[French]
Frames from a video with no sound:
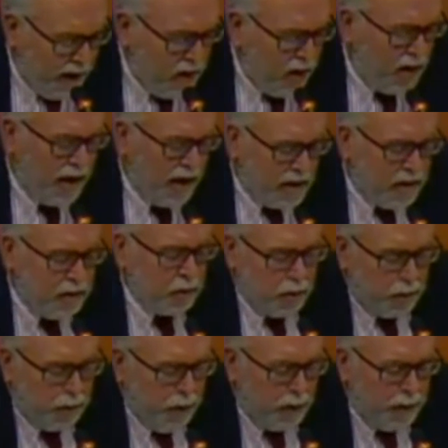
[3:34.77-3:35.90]
Alors, quelles
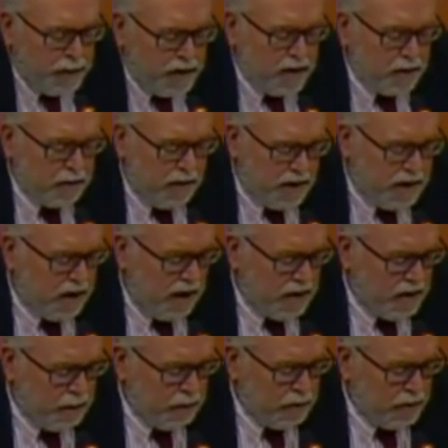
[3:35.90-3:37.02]
sont nos propositions
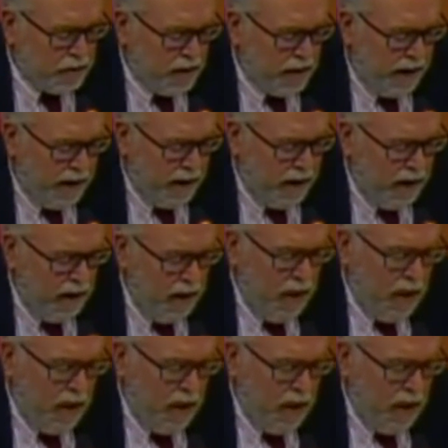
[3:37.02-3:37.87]
institutionnelles